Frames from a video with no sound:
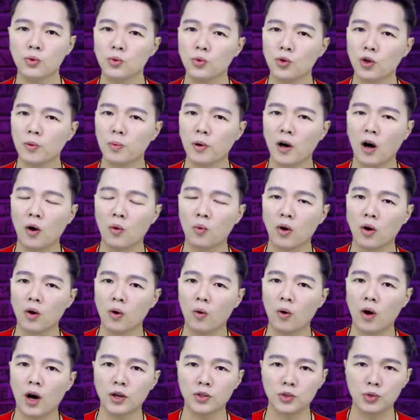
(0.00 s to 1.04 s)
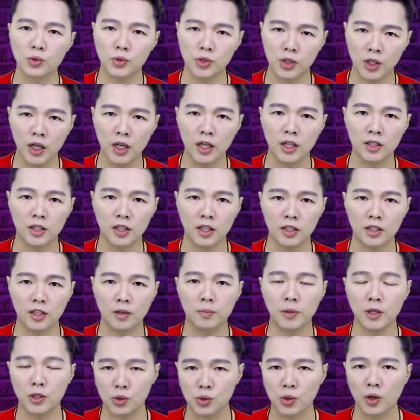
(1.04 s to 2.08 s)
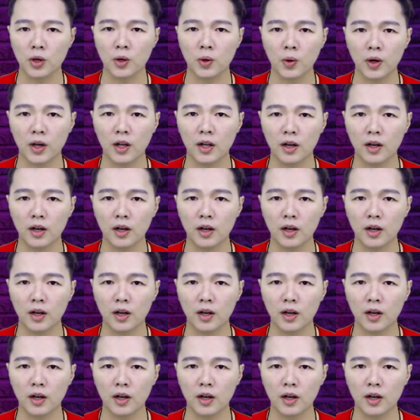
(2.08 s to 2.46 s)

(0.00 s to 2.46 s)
约炮文化就彻底的被摧毁